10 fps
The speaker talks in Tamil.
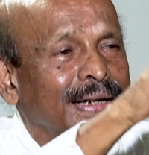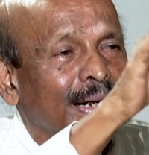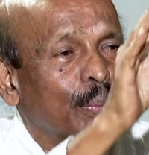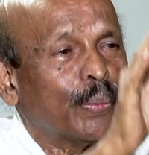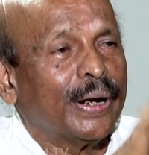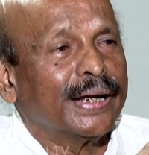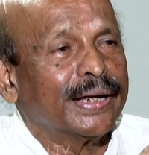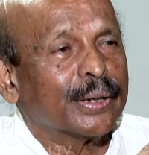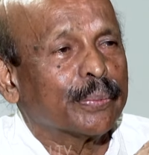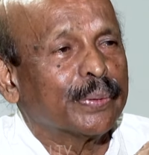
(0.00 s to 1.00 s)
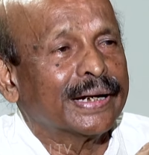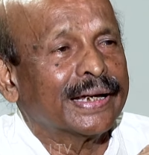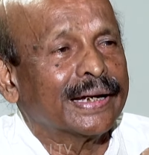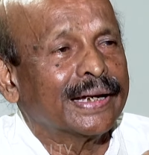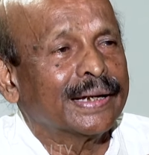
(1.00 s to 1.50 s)
எடப்பாடியார்
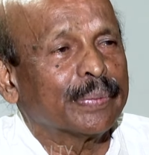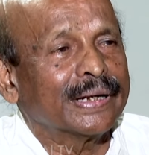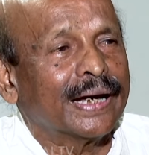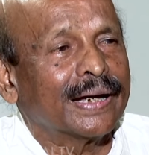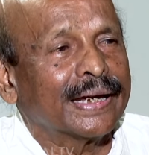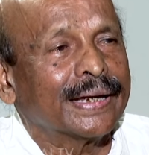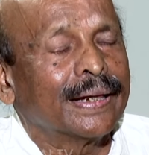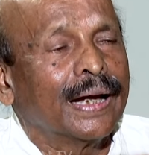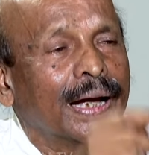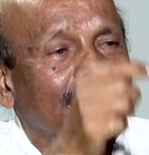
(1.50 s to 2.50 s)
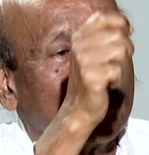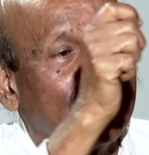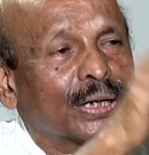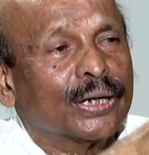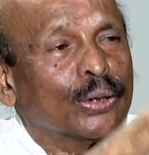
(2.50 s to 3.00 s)
பின்னையிலே பின்னாலே அந்த
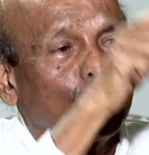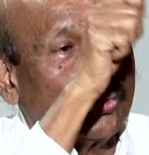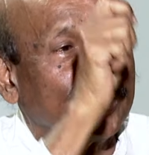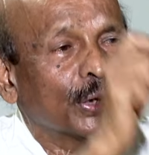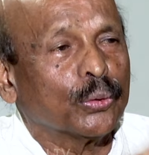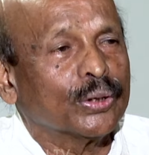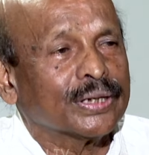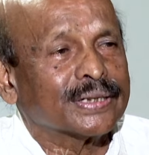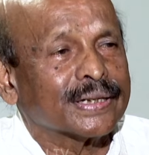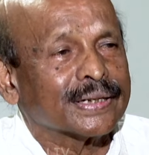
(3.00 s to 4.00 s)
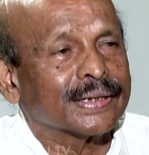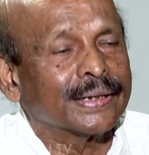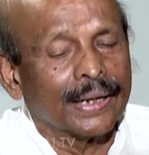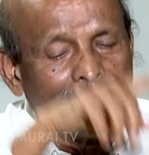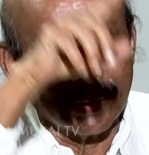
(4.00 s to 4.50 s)
மக்கள் கூட்டணி ஒன்று சேர்ந்து
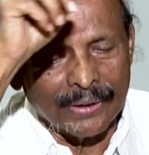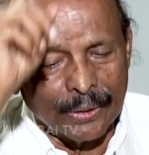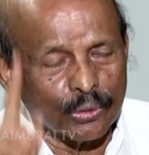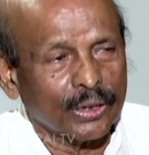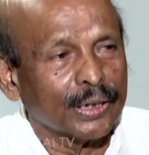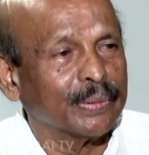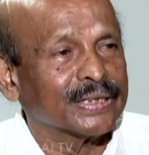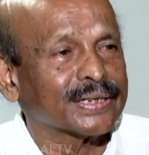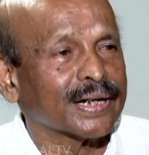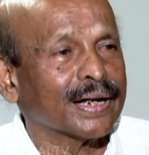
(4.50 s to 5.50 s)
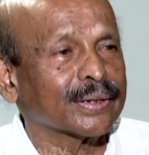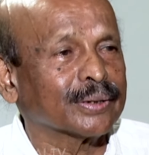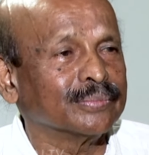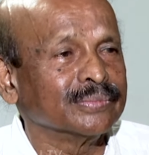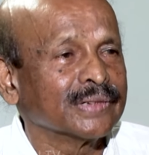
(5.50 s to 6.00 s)
அவரை
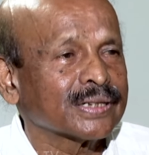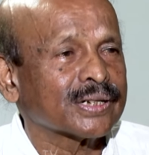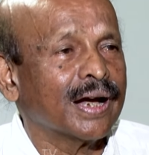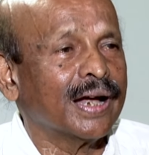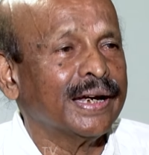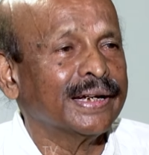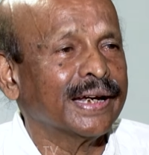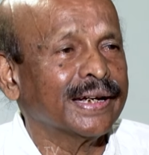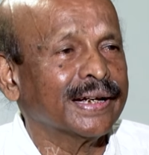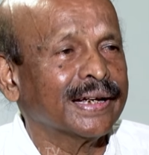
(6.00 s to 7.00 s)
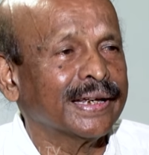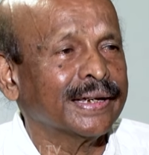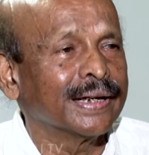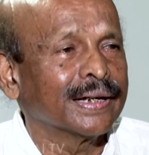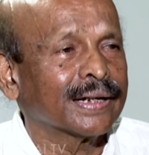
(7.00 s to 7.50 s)
முதலமைச்சராக்கும் ஸ்டாலின் எண்ணங்களை
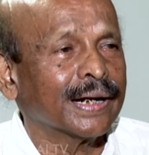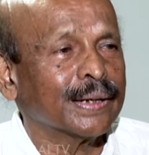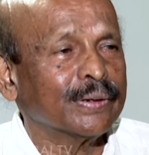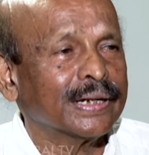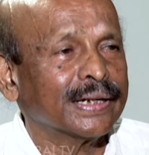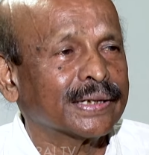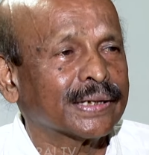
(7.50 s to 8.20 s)
கனவுகளை